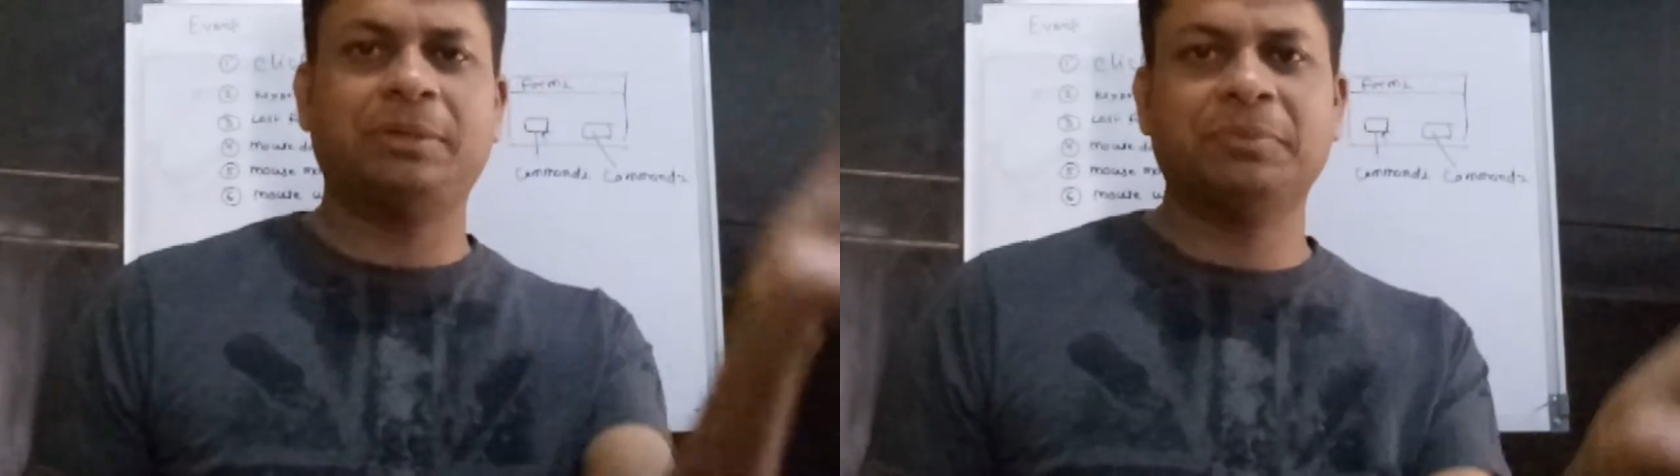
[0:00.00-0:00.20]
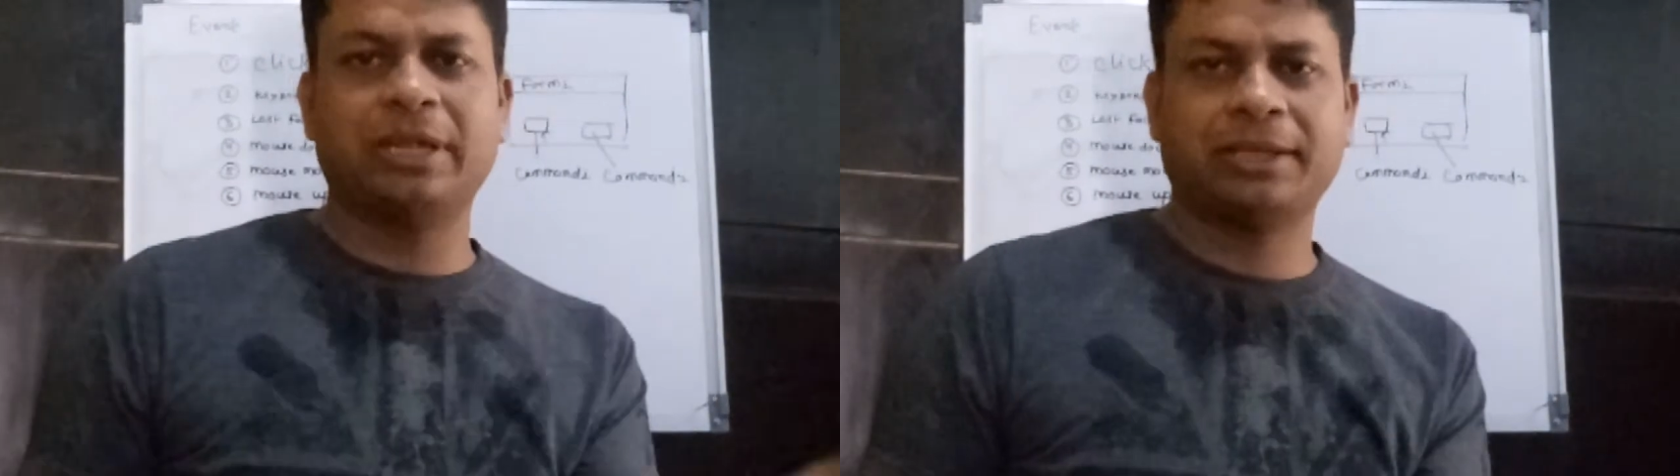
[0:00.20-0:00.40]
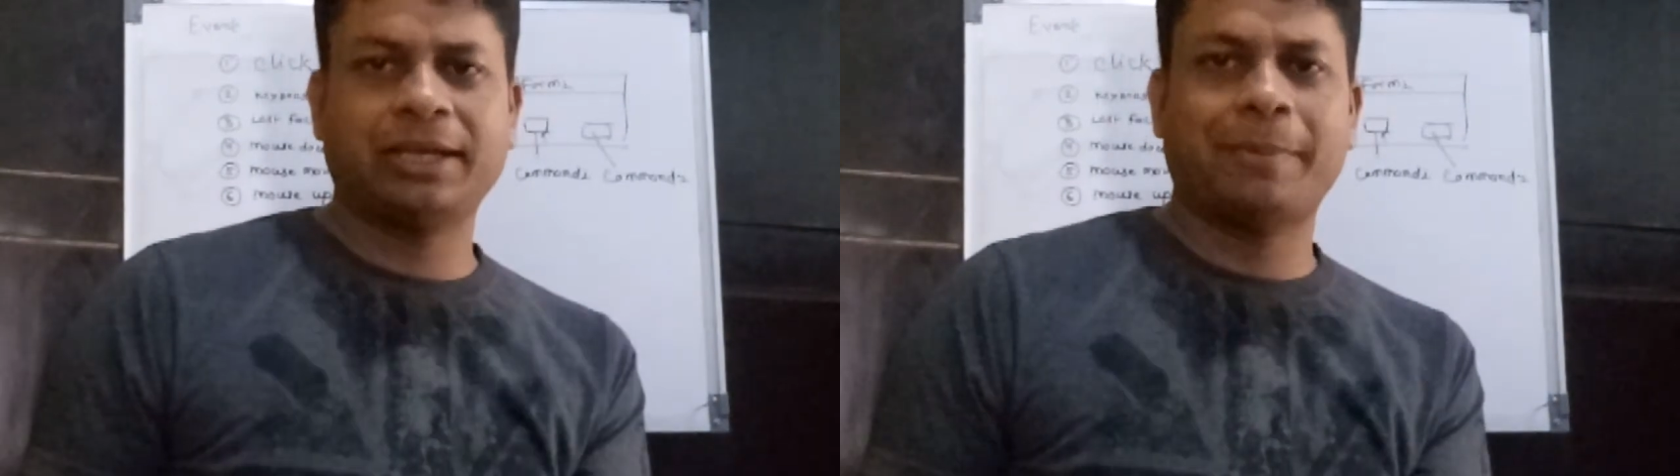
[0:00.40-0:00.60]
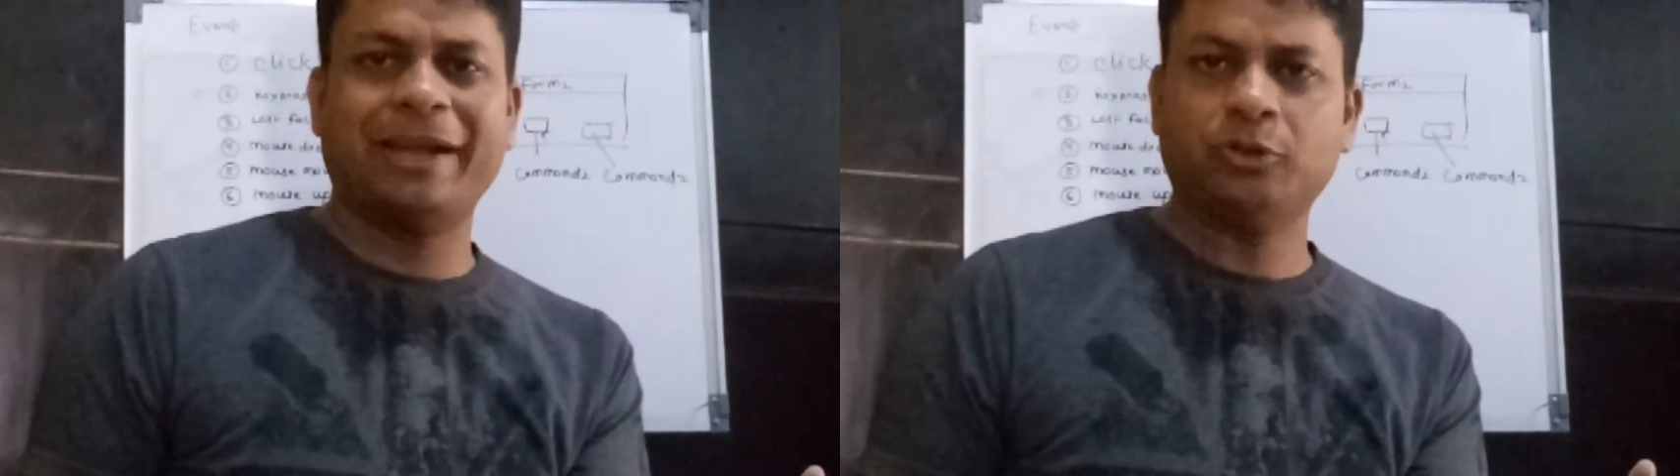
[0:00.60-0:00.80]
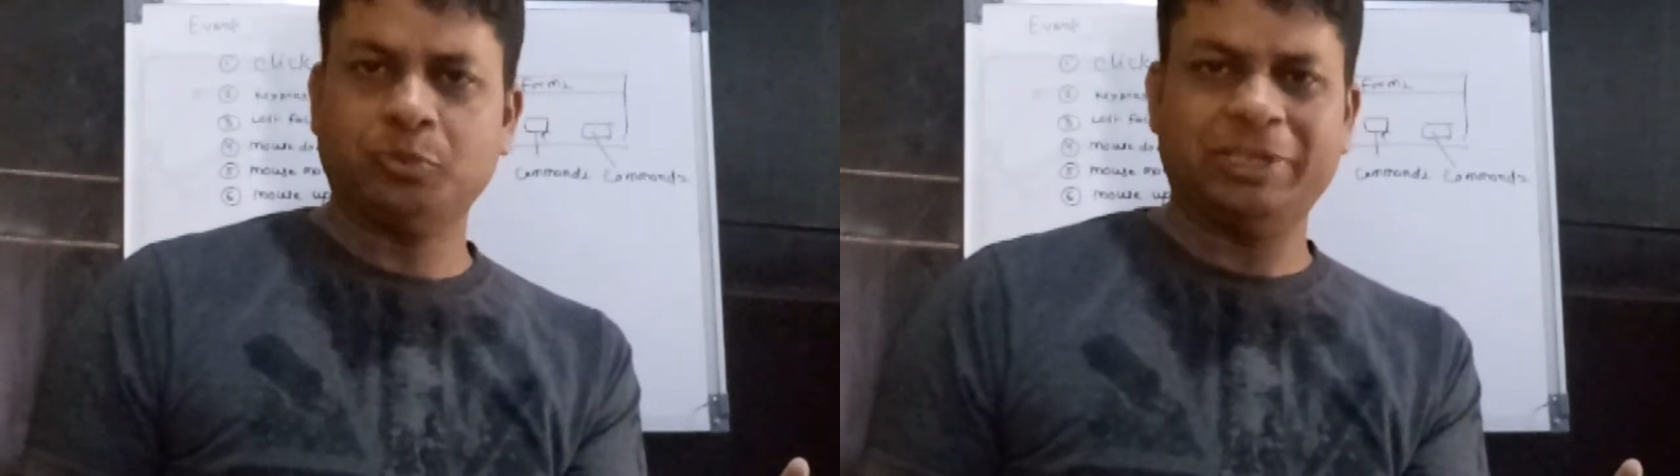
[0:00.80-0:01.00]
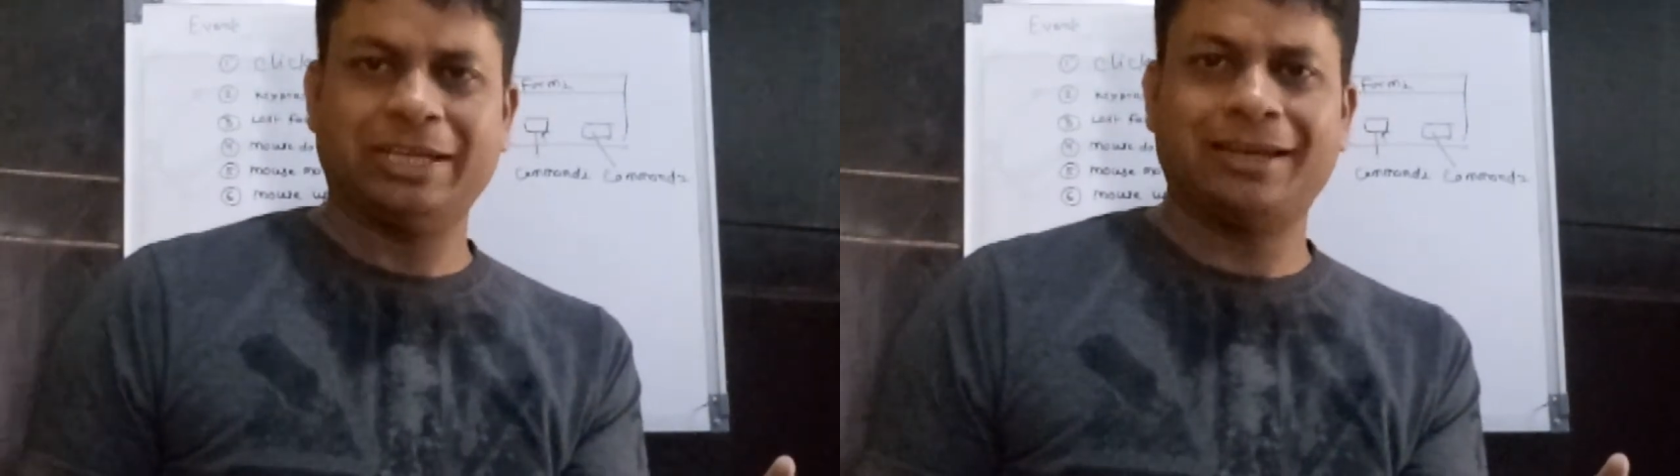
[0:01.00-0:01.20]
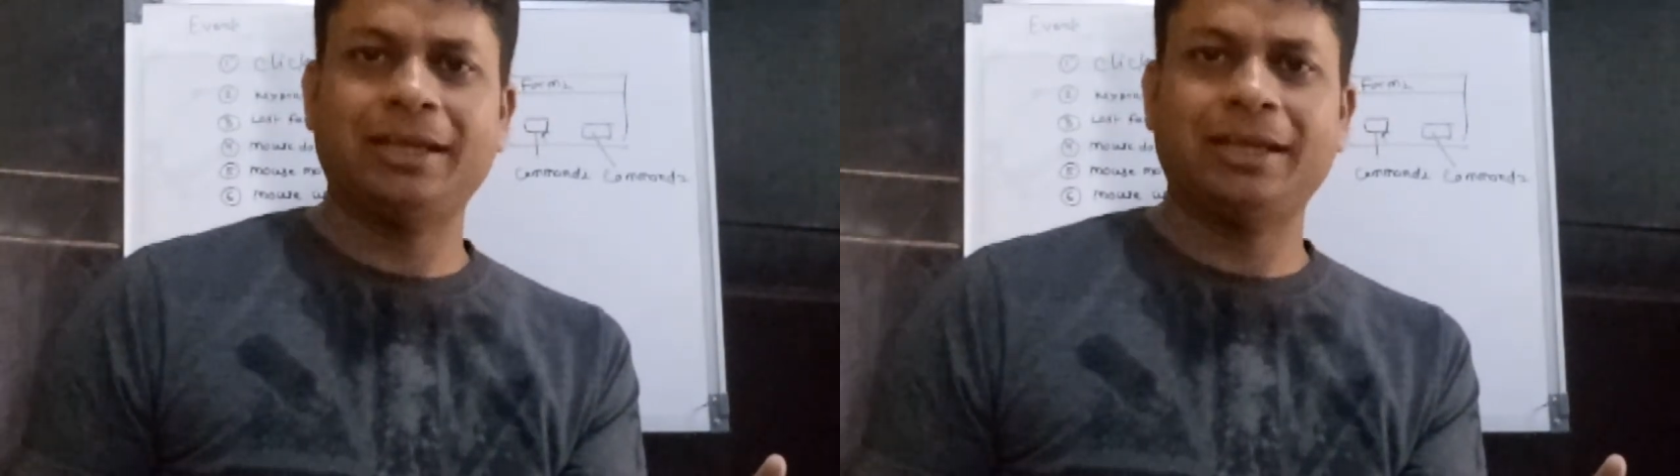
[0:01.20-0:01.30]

जंप करके कमांड टू में जा